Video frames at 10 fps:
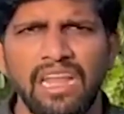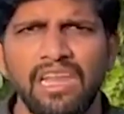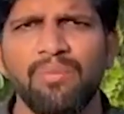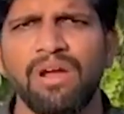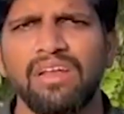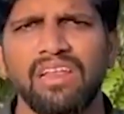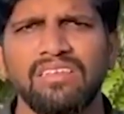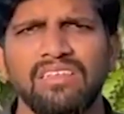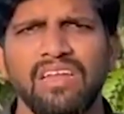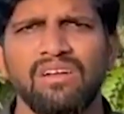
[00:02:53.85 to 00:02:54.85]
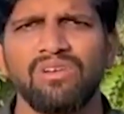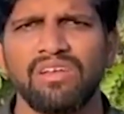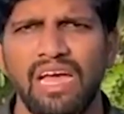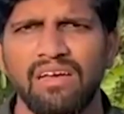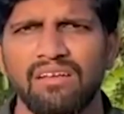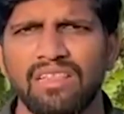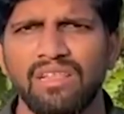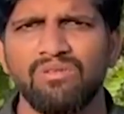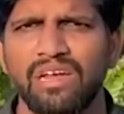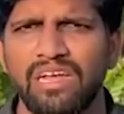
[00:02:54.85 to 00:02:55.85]
అన్ని పార్టీలకు చెందినటువంటి
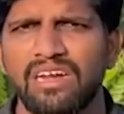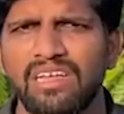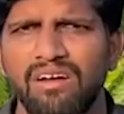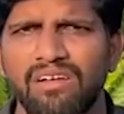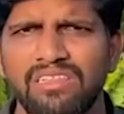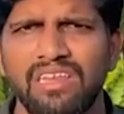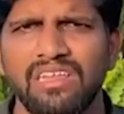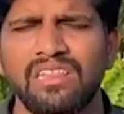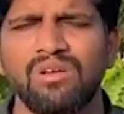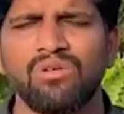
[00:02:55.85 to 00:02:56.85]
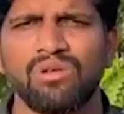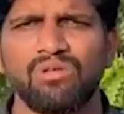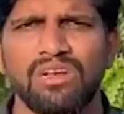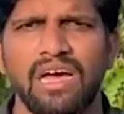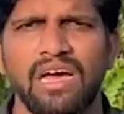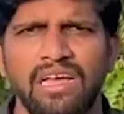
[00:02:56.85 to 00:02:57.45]
నాయకులంతా కూడా ఇక్కడికి రావడం జరిగింది కొత్త కొత్త